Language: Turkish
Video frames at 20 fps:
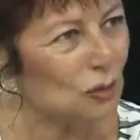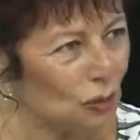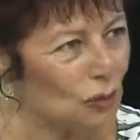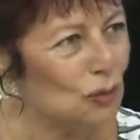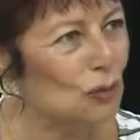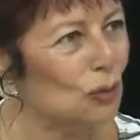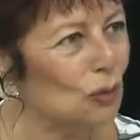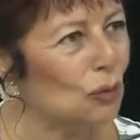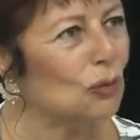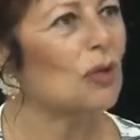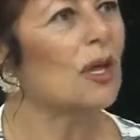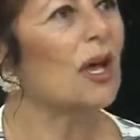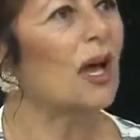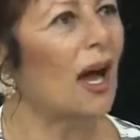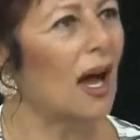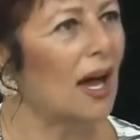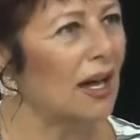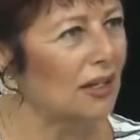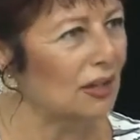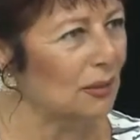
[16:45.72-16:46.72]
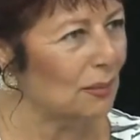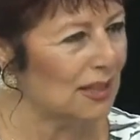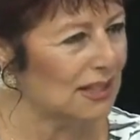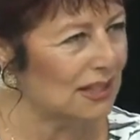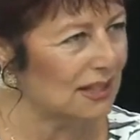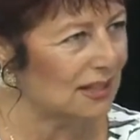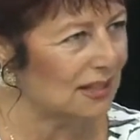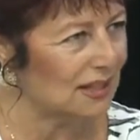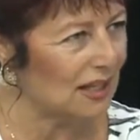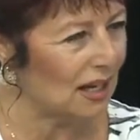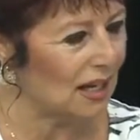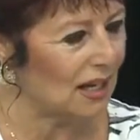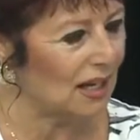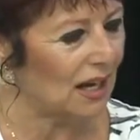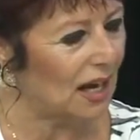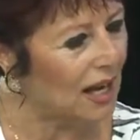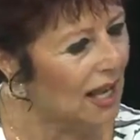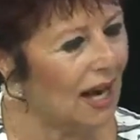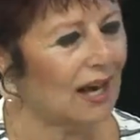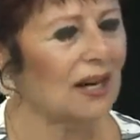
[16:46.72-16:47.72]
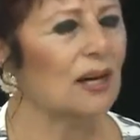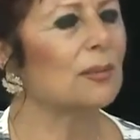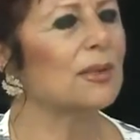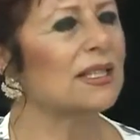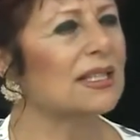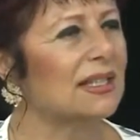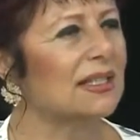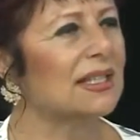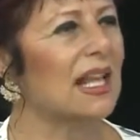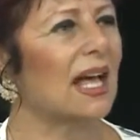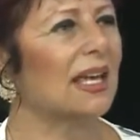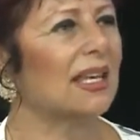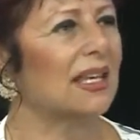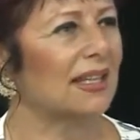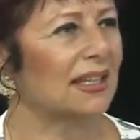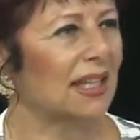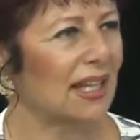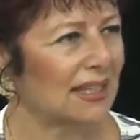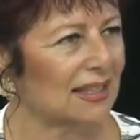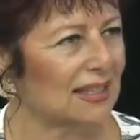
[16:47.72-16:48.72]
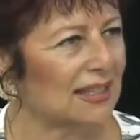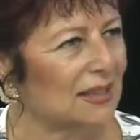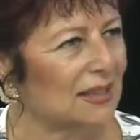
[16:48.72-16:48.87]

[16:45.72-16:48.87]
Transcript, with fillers: çocuğun ayırmasın, ayarlamasından evet, yanayız. Ama